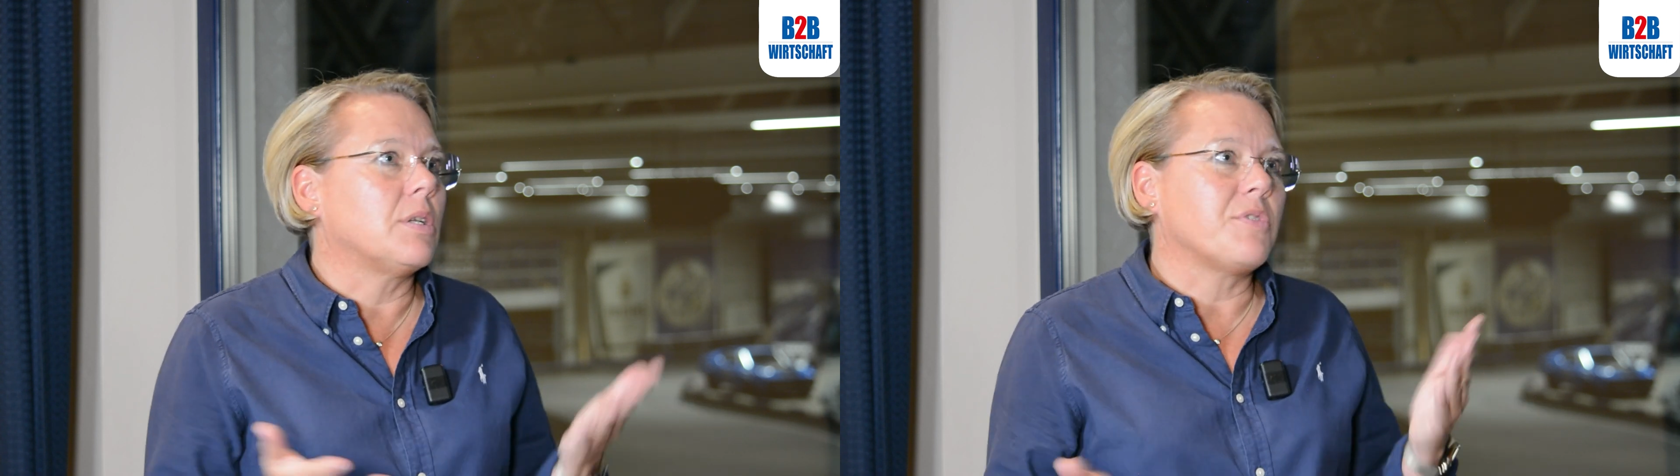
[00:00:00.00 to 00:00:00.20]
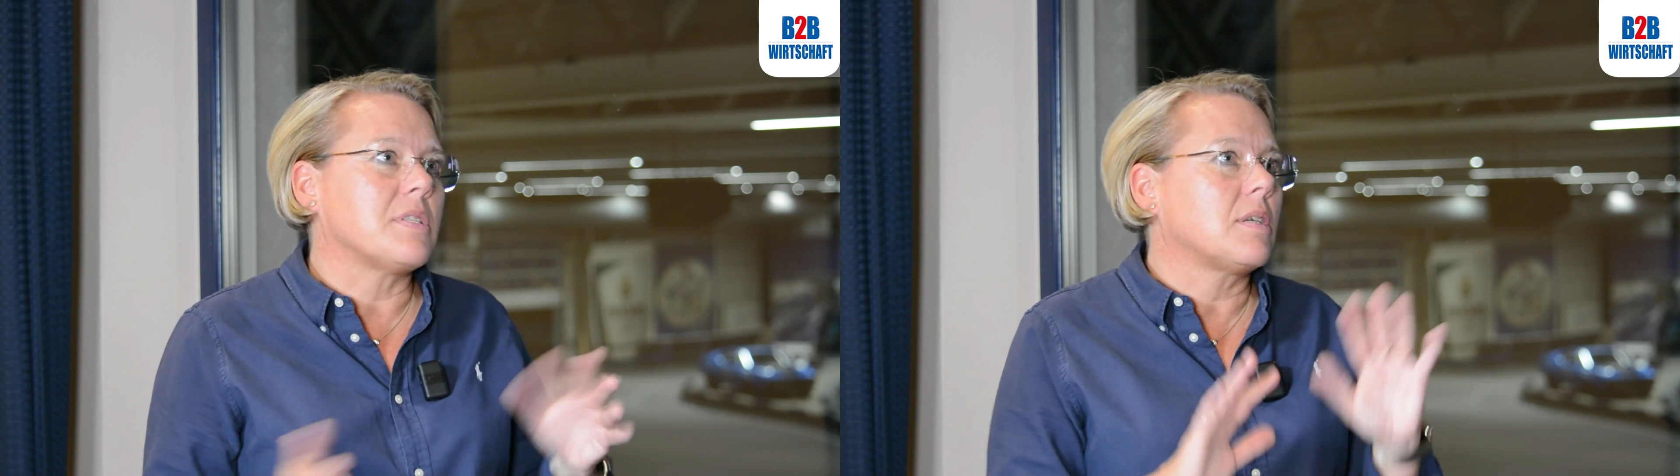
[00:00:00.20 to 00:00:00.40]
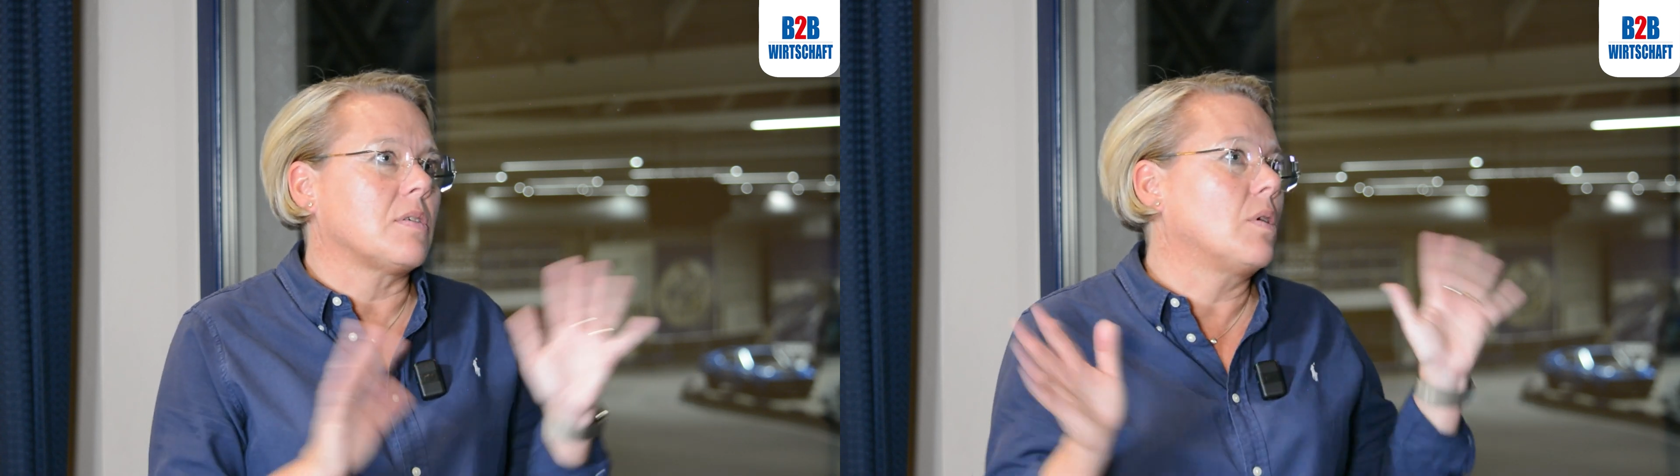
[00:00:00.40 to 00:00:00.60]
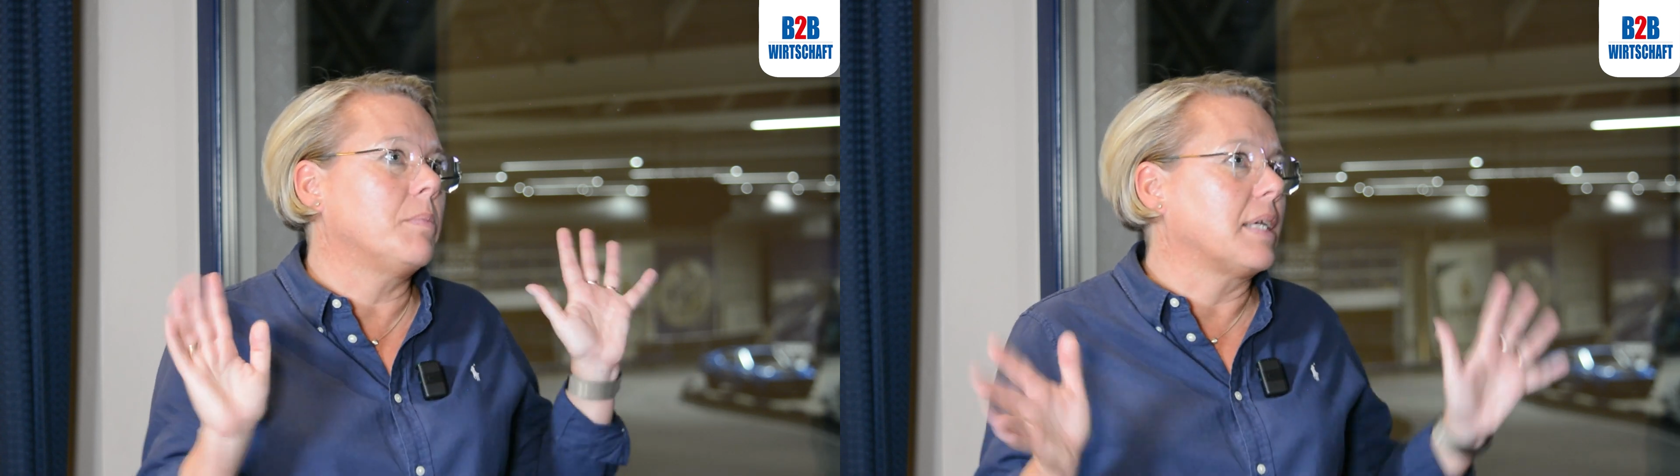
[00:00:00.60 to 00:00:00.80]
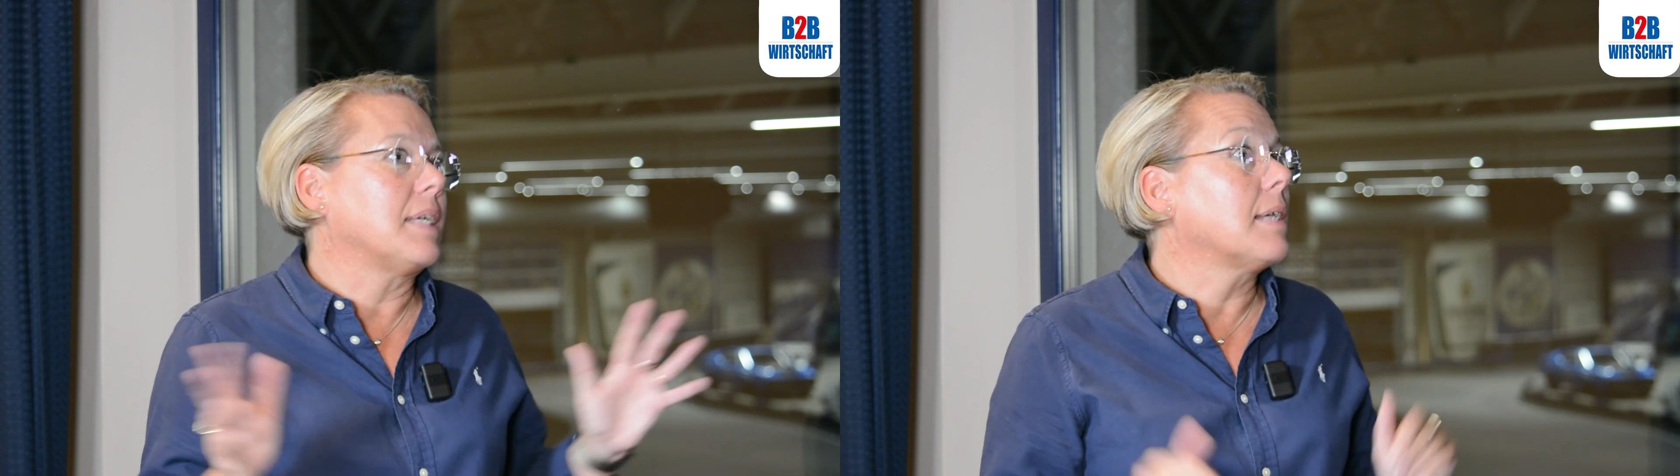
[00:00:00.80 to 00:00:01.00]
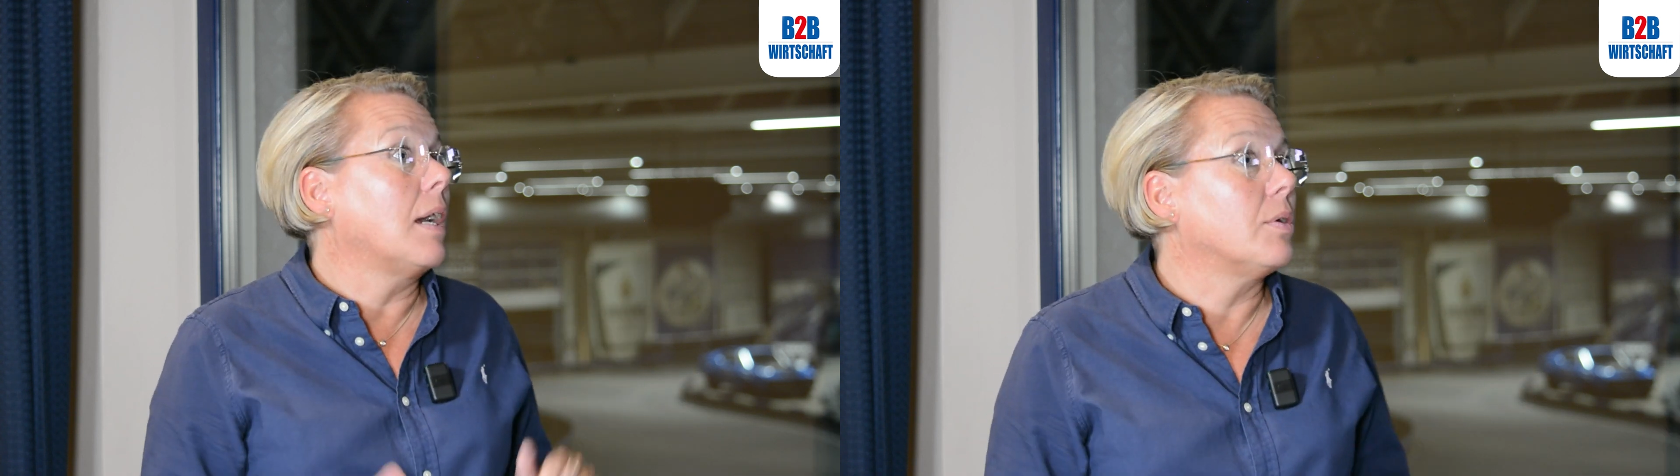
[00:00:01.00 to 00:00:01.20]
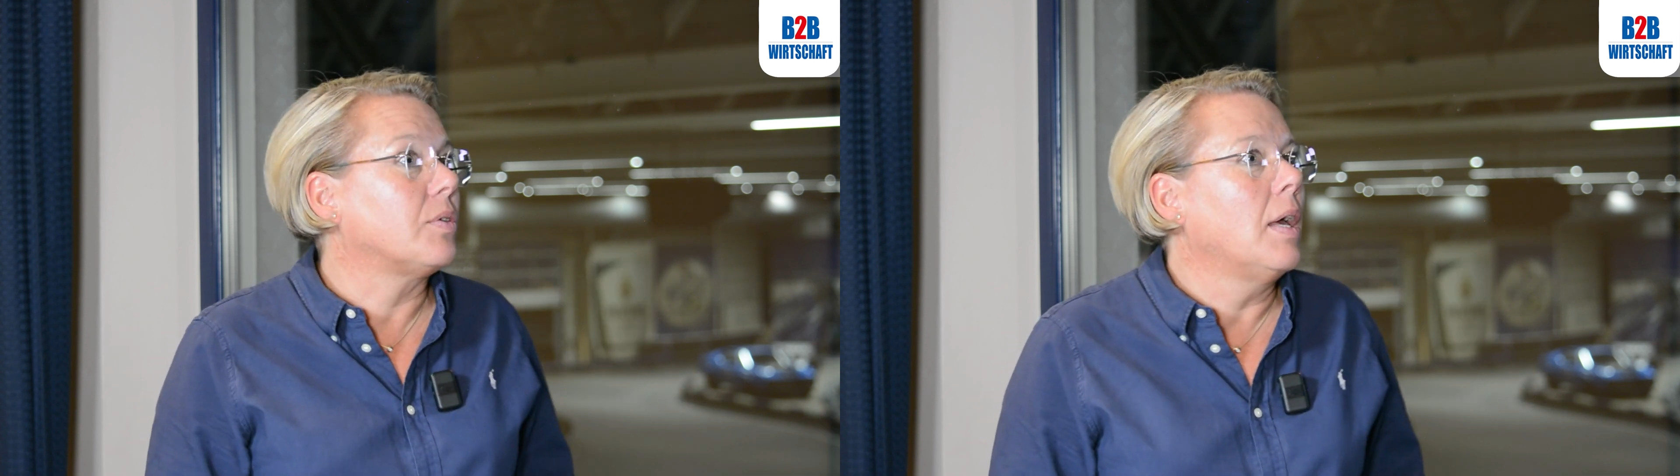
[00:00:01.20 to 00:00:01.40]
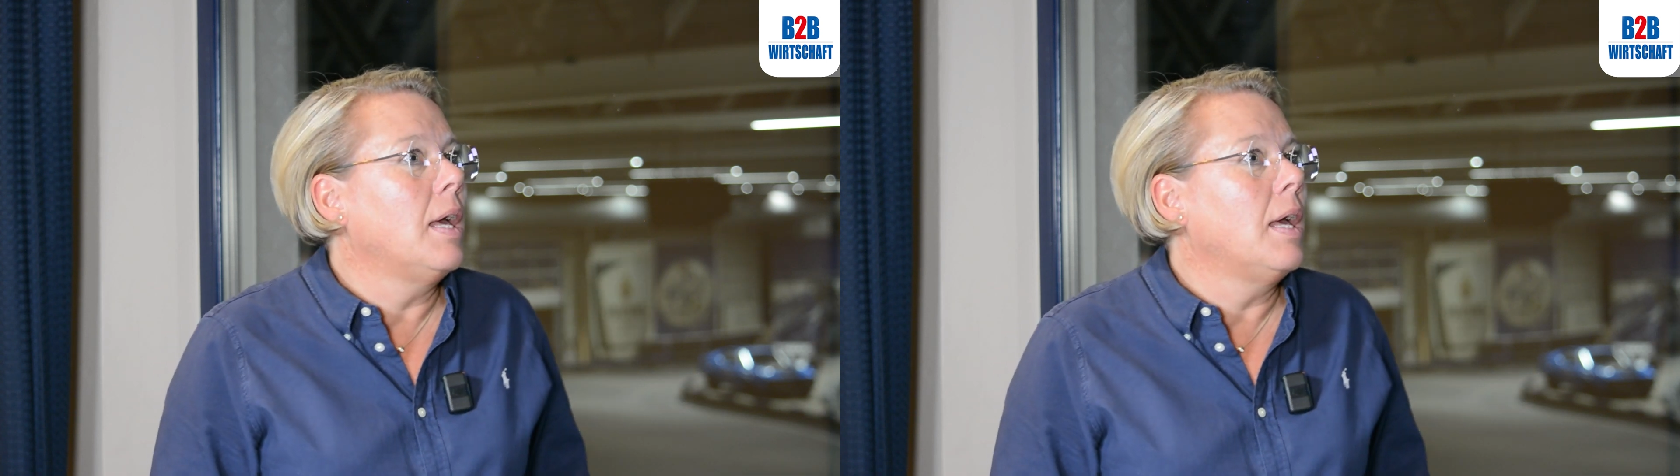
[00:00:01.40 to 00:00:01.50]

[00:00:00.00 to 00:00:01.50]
dann von sich aus, komm, dann gehe ich raus.